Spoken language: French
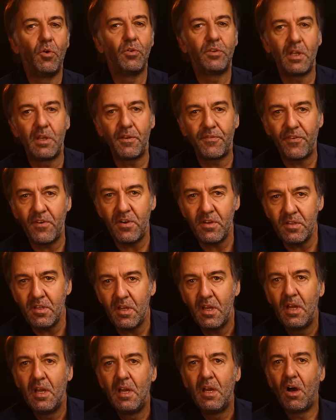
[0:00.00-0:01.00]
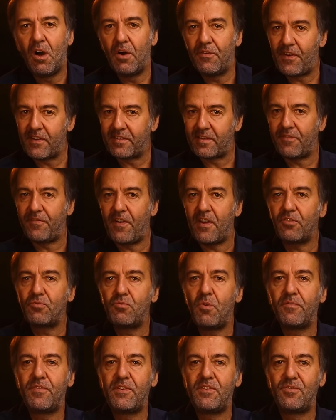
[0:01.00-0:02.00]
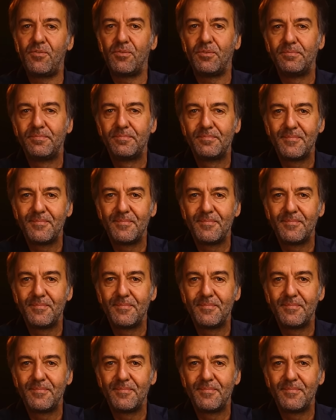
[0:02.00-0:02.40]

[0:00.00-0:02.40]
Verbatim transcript: au téléphone, en face à face ou en visio.